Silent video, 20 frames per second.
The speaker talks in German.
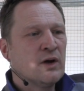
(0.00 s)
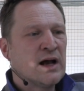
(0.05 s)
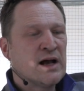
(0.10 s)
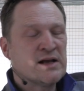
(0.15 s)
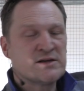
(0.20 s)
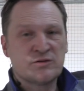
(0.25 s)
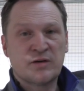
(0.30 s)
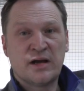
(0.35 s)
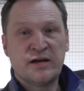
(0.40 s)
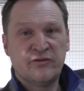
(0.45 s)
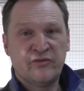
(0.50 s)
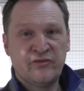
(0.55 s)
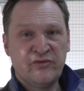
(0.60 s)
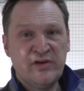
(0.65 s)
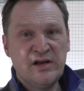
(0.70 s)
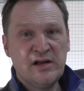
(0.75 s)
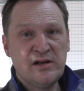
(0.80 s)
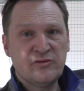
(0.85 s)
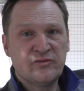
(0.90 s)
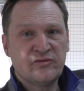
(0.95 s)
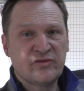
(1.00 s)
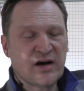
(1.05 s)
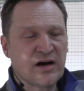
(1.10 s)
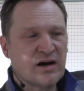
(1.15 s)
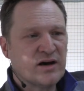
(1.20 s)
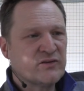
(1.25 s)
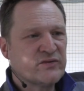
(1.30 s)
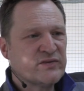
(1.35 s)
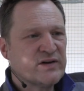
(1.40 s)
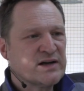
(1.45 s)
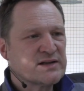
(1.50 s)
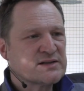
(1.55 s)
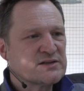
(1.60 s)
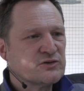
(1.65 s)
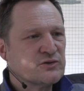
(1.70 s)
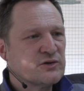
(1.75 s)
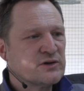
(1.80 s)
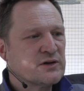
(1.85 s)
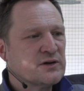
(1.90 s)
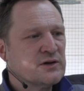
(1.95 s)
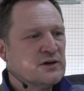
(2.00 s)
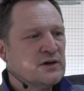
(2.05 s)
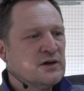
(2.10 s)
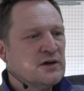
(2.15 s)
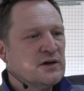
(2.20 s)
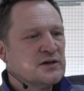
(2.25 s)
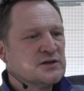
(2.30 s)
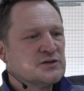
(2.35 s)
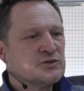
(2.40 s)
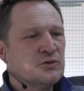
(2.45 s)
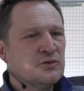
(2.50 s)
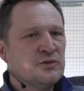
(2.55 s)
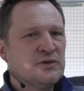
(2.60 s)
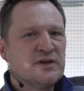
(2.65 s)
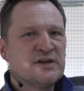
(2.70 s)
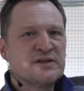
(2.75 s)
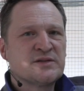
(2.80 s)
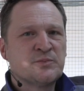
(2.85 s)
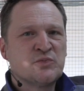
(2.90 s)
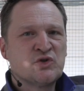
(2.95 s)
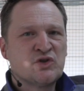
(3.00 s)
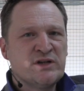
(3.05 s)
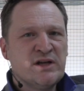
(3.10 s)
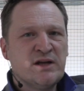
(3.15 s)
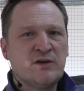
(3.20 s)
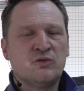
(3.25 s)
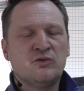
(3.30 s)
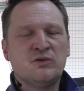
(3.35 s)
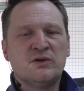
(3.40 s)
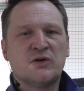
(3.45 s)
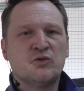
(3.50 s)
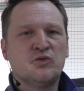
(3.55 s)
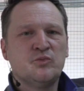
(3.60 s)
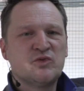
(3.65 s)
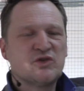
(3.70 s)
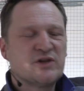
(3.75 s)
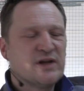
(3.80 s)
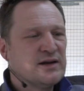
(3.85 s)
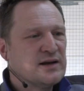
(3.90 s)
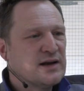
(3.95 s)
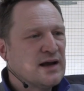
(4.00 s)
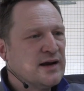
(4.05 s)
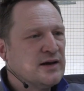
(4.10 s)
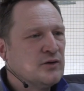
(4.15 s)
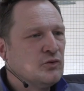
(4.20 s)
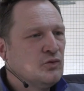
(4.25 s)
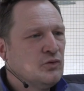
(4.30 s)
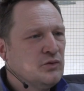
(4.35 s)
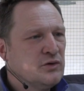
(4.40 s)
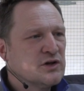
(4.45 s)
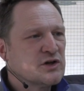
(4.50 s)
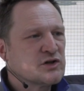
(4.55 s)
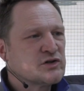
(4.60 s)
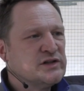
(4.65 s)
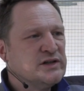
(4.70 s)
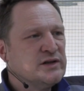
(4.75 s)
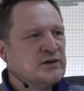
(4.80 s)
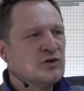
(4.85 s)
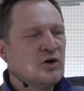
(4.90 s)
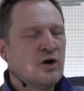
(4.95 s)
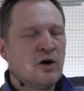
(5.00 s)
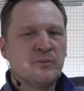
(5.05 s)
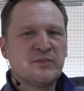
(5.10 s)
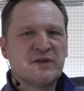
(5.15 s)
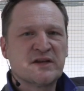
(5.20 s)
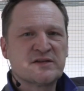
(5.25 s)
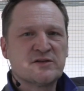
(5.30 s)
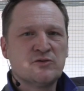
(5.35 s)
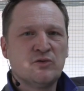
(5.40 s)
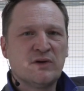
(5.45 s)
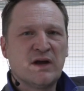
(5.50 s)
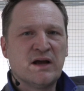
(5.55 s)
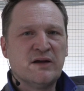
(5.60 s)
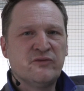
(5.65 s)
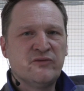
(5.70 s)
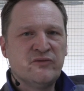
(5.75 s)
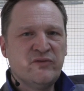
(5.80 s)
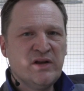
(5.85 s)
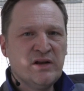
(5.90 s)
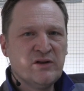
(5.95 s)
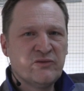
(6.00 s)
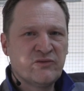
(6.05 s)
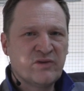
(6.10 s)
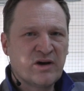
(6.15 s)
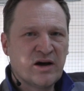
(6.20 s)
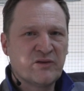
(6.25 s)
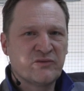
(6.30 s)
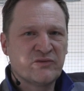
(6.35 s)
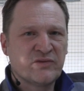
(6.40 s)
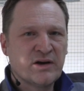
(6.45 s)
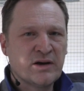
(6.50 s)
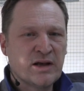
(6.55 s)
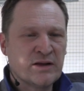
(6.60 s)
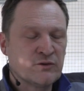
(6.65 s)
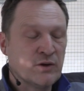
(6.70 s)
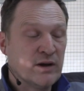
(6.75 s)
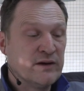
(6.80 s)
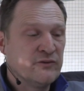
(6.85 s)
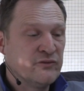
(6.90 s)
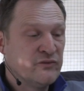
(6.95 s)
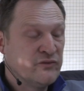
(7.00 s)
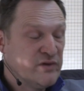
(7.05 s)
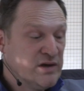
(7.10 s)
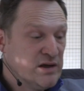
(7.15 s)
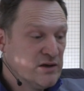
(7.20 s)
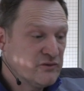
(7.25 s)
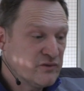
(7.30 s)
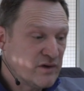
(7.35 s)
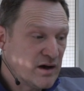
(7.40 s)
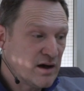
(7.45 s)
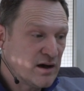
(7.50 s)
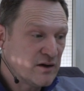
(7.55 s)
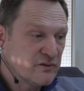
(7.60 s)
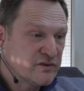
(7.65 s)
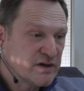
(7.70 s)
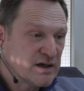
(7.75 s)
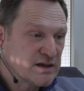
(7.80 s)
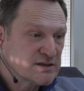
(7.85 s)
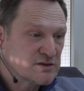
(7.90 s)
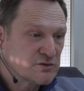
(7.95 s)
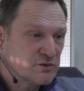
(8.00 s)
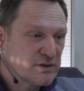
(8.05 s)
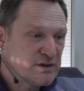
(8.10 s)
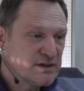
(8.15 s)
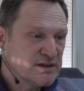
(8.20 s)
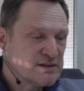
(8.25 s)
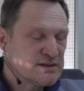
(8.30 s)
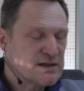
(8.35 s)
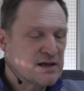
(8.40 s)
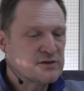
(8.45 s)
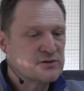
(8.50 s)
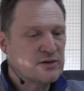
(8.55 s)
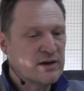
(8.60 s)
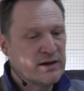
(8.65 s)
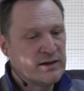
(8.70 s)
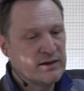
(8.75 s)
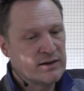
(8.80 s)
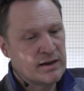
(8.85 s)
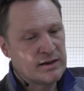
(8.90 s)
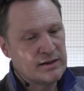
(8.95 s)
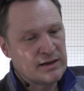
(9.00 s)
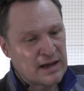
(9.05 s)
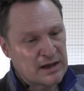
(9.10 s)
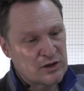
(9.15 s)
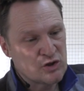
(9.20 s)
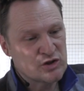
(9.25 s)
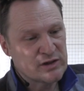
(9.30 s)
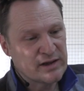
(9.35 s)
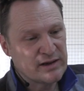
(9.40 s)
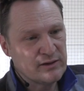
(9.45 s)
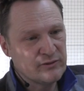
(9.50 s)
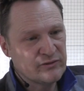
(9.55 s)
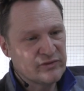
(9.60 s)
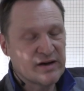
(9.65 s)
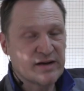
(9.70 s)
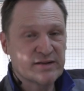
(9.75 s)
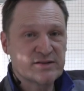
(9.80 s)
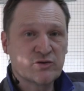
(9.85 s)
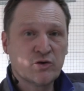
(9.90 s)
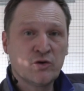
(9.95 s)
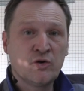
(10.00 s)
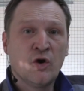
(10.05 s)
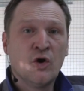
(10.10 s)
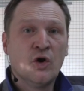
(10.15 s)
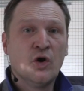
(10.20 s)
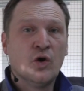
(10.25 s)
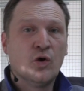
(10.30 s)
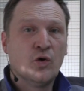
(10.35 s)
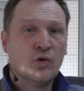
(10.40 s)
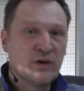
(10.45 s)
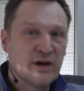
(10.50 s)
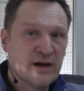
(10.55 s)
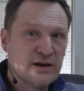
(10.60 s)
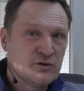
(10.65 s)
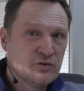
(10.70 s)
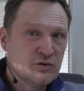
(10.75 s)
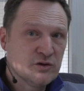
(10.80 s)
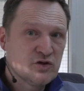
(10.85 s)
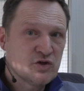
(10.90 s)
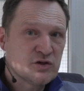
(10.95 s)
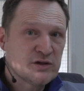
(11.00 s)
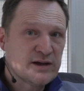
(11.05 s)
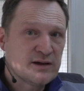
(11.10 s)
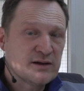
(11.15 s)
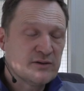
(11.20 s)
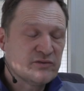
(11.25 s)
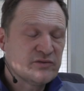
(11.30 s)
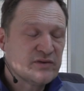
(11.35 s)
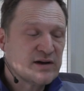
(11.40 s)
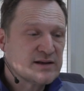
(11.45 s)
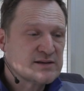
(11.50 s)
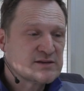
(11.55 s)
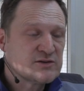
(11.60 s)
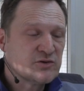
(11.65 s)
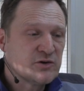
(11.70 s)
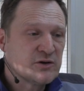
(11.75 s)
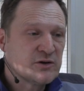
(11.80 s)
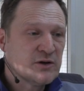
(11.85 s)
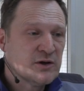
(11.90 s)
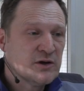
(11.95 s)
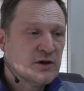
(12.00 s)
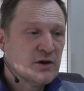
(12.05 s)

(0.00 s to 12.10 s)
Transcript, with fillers: Also ein Vielfahrerfahrzeug. So, und es besteht unter Umständen ein Unterschied, ob das nun ein, Vielfahr also ein Vielfahrerfahrzeug ist, also ein, ein Langstreckenfahrzeug oder ein Kurzstreckenfahrzeug.